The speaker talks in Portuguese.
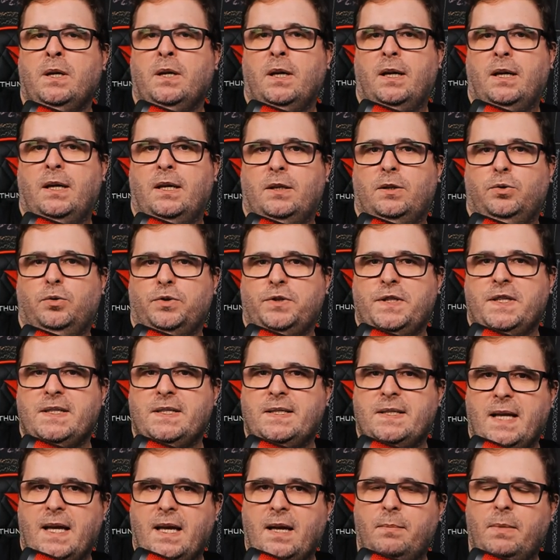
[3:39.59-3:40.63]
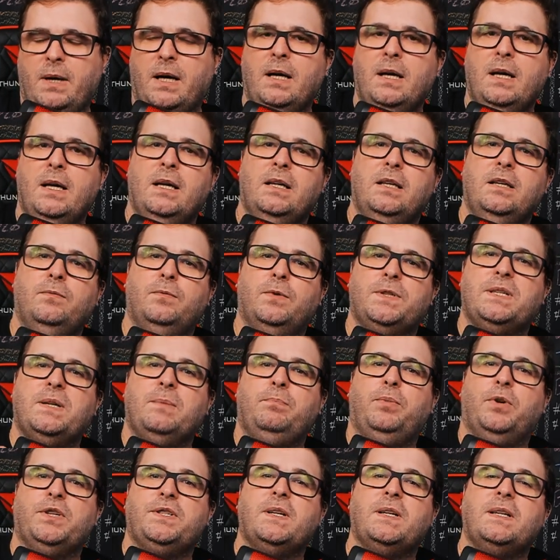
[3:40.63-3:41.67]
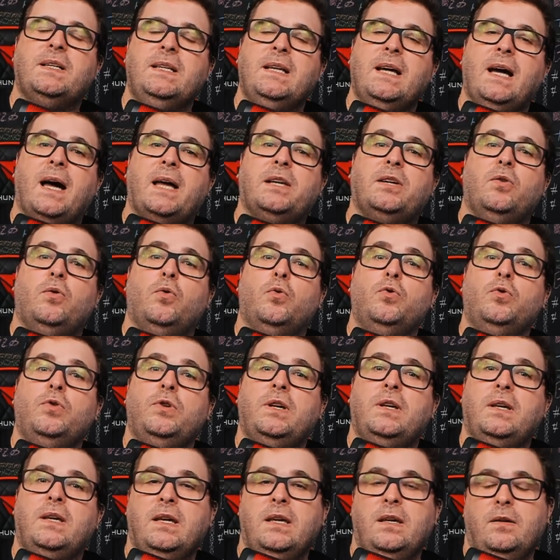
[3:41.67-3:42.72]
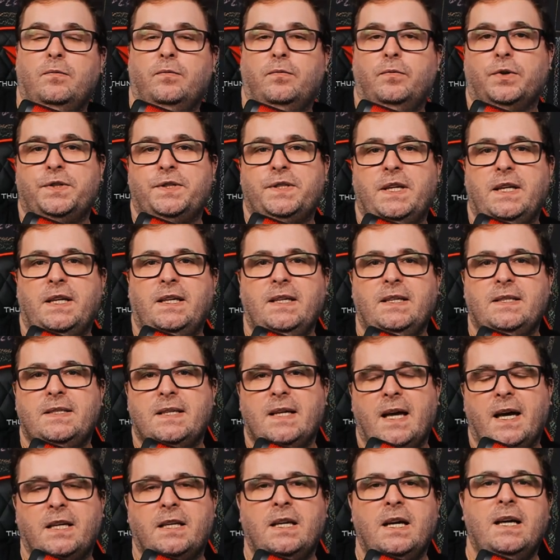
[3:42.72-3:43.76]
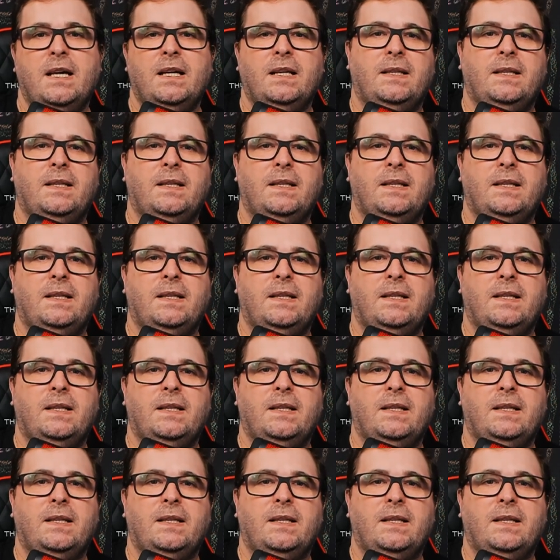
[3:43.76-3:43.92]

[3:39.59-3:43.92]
é, do sistema e você possa criar o que você quiser,